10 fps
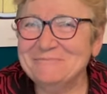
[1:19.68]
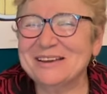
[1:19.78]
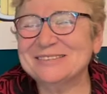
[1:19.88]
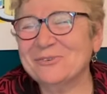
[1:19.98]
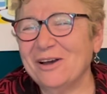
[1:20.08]

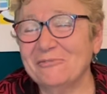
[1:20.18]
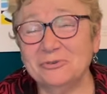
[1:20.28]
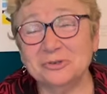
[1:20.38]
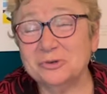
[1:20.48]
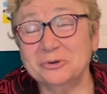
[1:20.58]
parce que
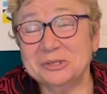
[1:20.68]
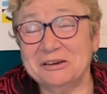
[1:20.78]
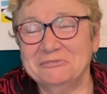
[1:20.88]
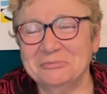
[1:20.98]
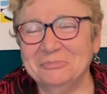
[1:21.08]
avant, je le
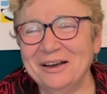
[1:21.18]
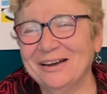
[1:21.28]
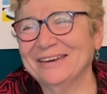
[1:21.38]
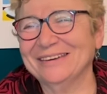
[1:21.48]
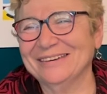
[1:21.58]
savais pas.
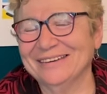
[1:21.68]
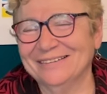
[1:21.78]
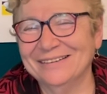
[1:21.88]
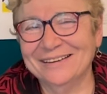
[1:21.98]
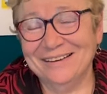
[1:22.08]
Et euh,
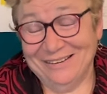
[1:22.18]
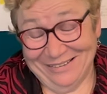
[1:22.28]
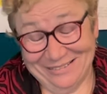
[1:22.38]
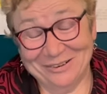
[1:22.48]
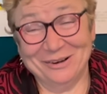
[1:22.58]

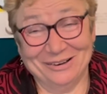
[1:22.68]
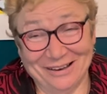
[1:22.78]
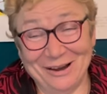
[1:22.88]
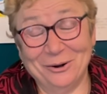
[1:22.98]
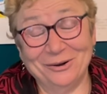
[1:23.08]

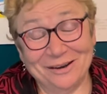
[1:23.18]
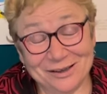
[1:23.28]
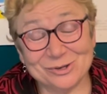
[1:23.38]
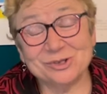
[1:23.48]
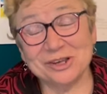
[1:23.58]
alors
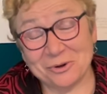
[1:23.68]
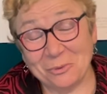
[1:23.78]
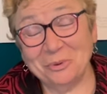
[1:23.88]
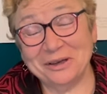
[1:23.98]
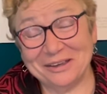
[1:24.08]
là, j'ai
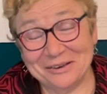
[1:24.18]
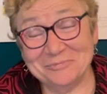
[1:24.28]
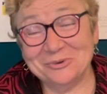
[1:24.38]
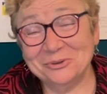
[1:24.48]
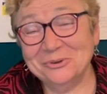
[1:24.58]
compris hein,
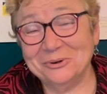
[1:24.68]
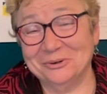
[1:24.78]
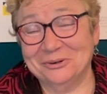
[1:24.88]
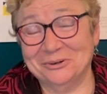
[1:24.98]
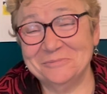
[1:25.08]

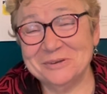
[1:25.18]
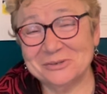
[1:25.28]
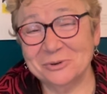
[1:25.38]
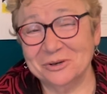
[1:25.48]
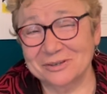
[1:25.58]
pendant parce
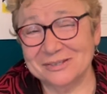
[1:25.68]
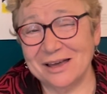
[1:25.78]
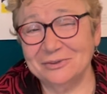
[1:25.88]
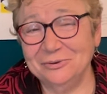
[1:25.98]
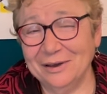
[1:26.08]
que ça
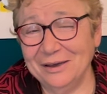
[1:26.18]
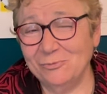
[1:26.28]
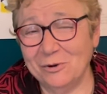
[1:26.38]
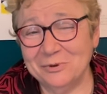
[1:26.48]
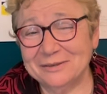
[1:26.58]
a duré
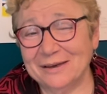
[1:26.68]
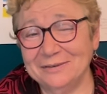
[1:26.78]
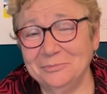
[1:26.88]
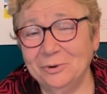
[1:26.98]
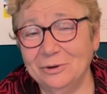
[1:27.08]
moi mes
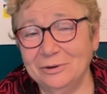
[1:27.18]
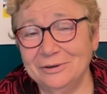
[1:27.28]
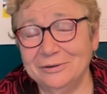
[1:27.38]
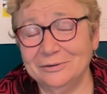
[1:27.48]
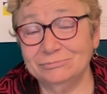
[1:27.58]
traitements.
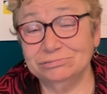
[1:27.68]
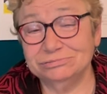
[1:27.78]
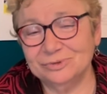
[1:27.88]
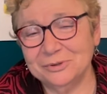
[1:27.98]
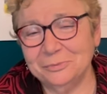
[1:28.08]
Euh,
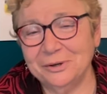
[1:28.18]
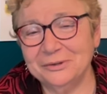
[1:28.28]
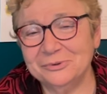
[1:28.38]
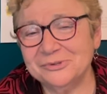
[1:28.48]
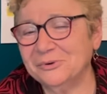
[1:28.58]
je sais pas,
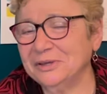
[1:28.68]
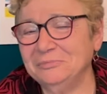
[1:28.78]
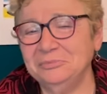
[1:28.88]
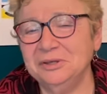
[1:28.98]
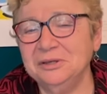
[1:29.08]
deux ans et
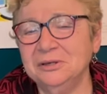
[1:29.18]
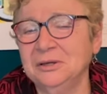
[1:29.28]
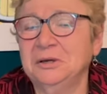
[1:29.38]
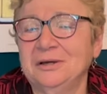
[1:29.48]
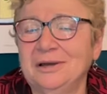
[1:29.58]
demi,
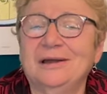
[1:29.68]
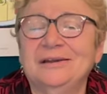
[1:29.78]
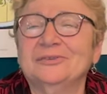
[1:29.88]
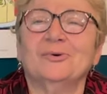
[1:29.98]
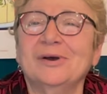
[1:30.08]

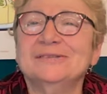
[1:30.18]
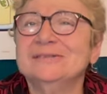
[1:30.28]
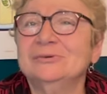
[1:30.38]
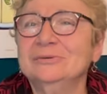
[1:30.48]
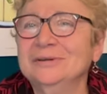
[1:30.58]
allez, trois
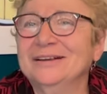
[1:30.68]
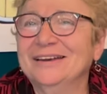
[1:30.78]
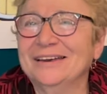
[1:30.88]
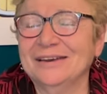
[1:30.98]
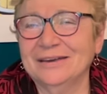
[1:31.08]
ans.
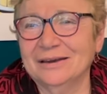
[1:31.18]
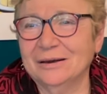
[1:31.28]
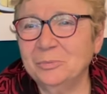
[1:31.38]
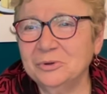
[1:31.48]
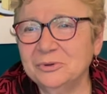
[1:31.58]
Et
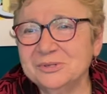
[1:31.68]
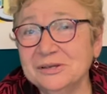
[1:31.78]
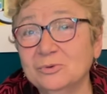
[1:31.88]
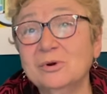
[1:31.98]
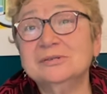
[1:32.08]
euh, pendant
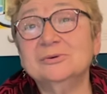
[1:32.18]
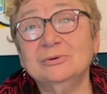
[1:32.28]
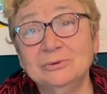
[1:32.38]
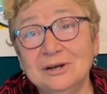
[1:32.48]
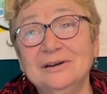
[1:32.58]
ces trois ans,
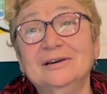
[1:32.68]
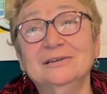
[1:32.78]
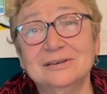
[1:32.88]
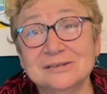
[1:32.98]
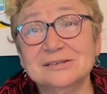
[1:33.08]
oh là là,
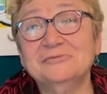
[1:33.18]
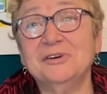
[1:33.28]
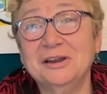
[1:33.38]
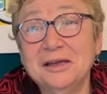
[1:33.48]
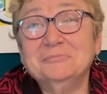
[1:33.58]
qu'est-ce qu'il mm.
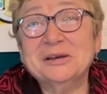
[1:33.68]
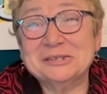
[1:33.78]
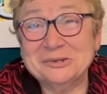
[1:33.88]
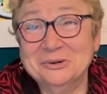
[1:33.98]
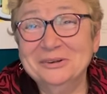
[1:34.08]
fallait être
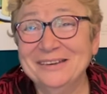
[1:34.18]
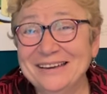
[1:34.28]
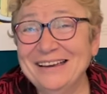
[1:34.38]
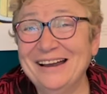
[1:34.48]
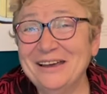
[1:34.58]
patient.
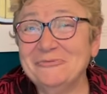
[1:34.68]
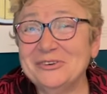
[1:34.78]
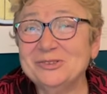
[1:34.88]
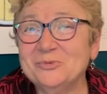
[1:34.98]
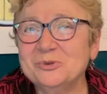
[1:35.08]
À la
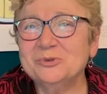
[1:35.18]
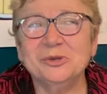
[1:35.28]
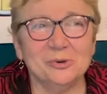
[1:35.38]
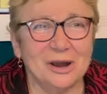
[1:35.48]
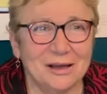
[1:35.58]
fin, je me suis
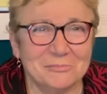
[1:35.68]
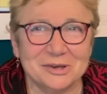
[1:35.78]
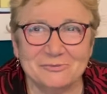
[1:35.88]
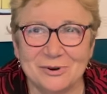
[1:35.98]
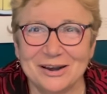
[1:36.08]
dit, oh là,
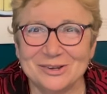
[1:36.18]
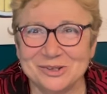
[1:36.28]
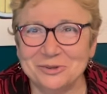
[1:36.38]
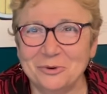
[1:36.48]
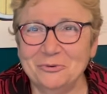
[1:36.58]
mais voilà,
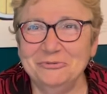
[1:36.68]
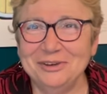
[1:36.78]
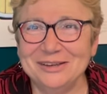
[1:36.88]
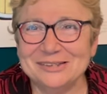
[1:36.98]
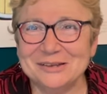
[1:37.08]
j'ai
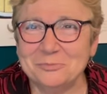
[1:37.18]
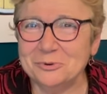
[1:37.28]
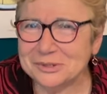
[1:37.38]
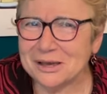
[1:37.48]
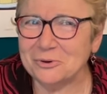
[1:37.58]
trouvé. C'est
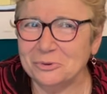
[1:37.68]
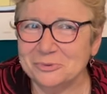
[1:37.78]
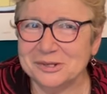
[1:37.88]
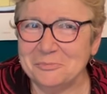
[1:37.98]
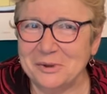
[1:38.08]
pour ça qu'on
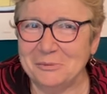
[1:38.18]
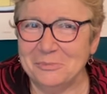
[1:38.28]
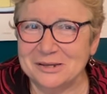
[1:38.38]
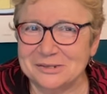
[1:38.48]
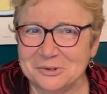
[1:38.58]
nous appelle
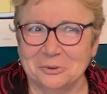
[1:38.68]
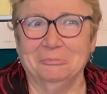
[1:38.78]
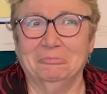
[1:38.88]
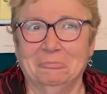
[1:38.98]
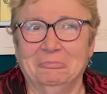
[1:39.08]
patient.
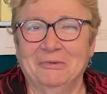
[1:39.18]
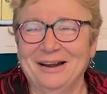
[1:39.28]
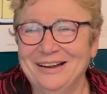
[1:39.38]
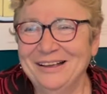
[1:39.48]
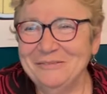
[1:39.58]

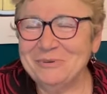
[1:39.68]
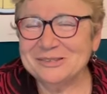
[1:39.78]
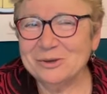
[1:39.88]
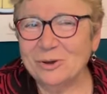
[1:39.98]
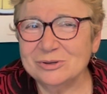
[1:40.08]

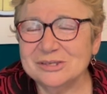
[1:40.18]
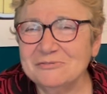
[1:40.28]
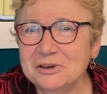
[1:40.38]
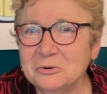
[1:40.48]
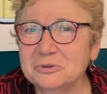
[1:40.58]
Parce qu'on
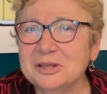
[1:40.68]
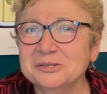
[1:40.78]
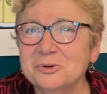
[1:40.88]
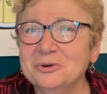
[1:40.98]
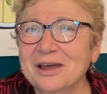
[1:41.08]
savait quand
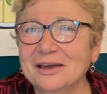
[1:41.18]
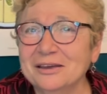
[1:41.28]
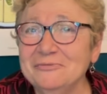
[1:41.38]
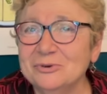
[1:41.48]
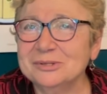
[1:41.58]
est-ce qu'on
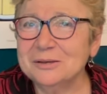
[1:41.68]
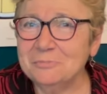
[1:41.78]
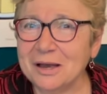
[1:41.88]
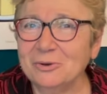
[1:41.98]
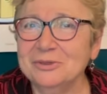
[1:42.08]
arrive, on ne sait
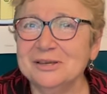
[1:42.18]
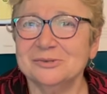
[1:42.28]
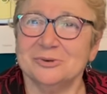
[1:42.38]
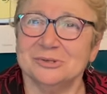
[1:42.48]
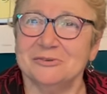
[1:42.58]
pas quand est-ce
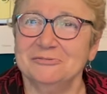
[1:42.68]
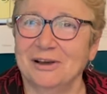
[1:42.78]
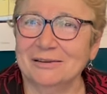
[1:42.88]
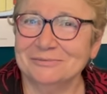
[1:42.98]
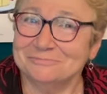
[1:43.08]
qu'on s'en va.